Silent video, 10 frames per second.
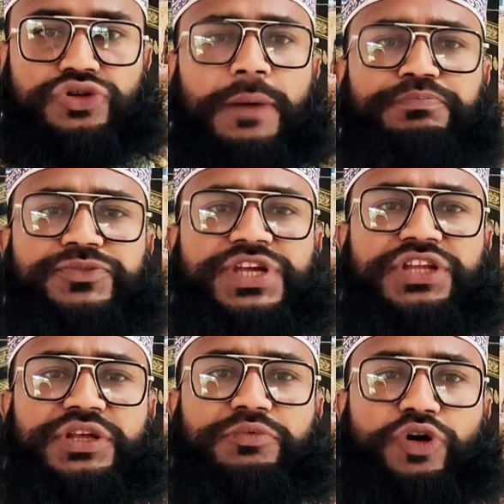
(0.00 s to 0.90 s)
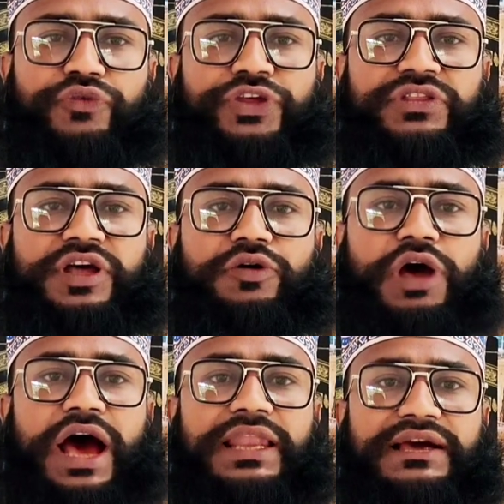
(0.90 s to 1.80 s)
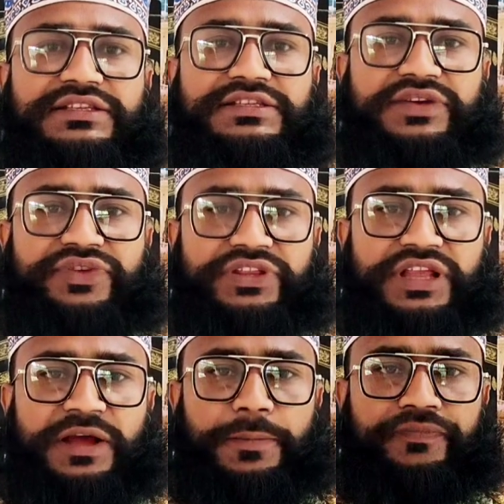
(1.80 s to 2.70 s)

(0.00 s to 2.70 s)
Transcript: সবচেয়ে বড় ফিতনা হলো আহলে হাদিসের ফিতনা